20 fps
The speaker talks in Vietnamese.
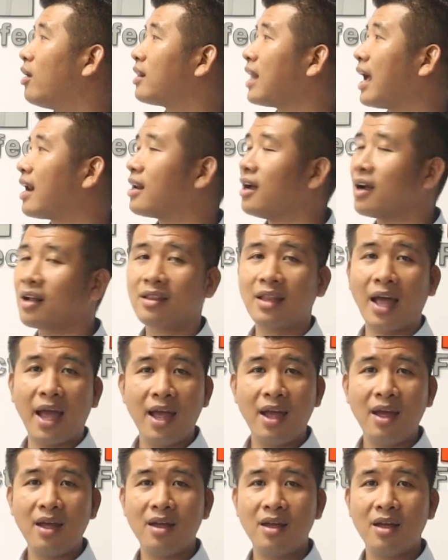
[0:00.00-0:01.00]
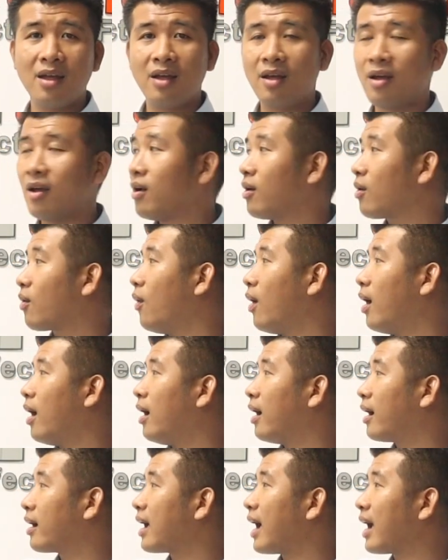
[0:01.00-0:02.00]
nó tăng thực tế
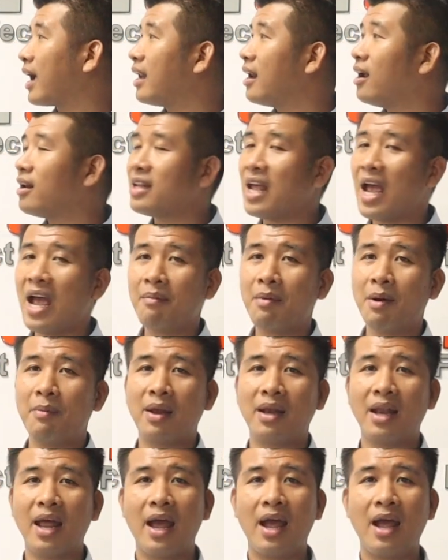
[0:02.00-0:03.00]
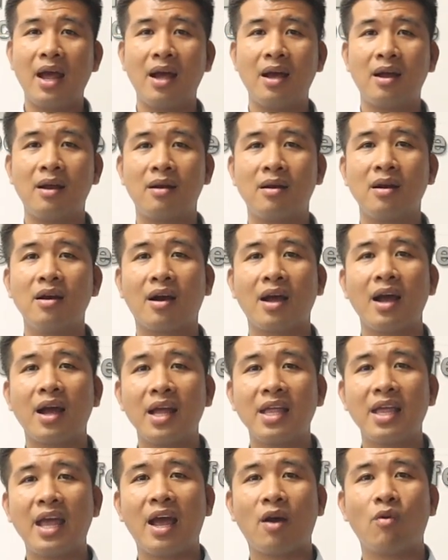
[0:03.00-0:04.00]
của các cái đơn giá mà mình đã được các
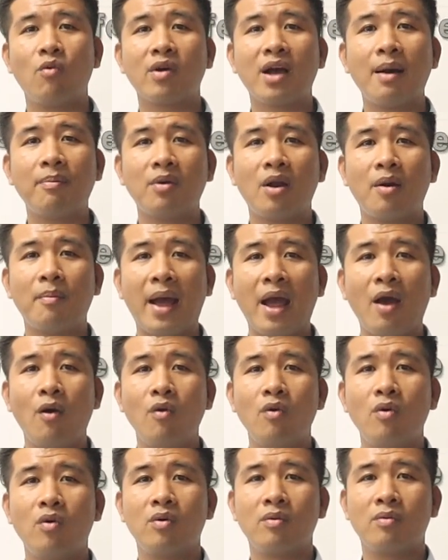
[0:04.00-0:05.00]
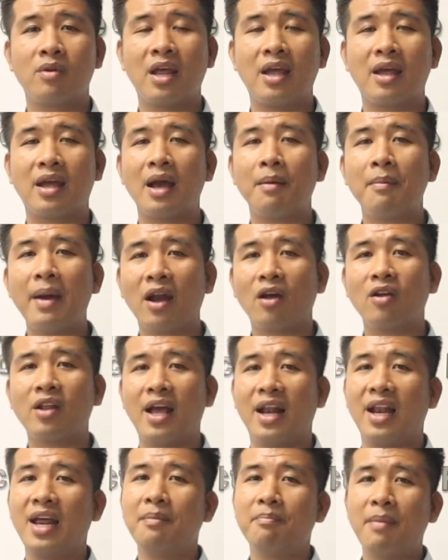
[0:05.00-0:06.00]
cái nhà cung cấp nó báo. Thì các bạn có
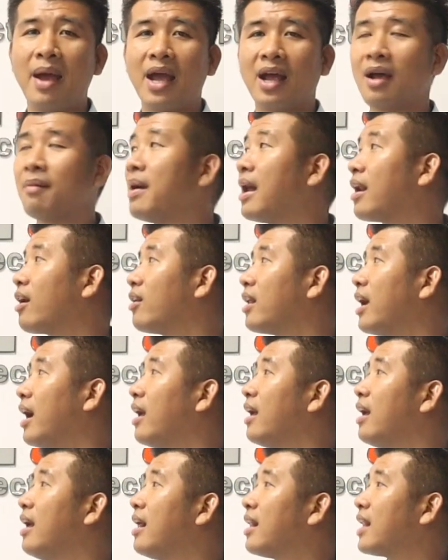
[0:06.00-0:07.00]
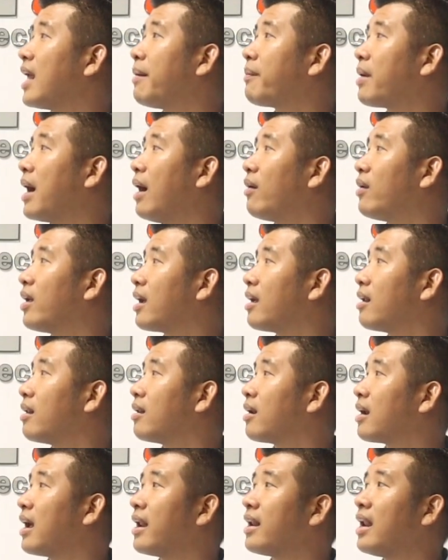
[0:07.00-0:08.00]
thể lên mạng, các bạn có thể tham khảo. Thì
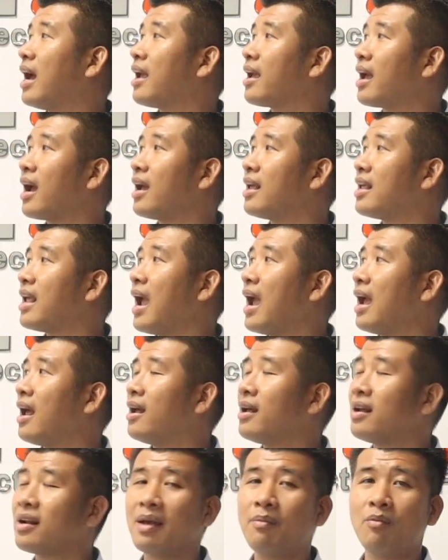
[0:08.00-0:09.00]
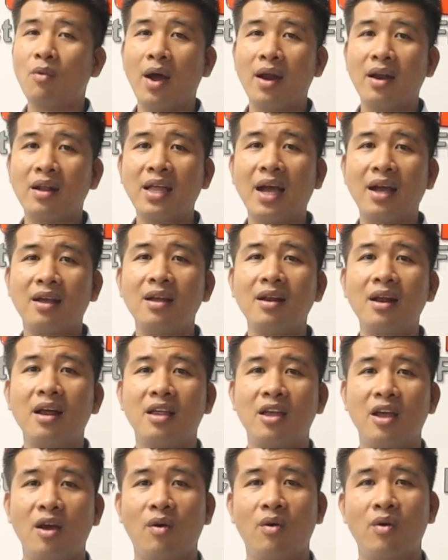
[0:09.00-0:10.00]
gần đây các cái giá kim loại nó tăng rất là
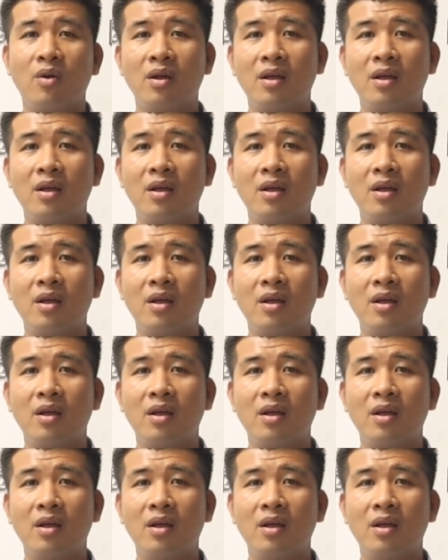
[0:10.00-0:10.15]
nhiều.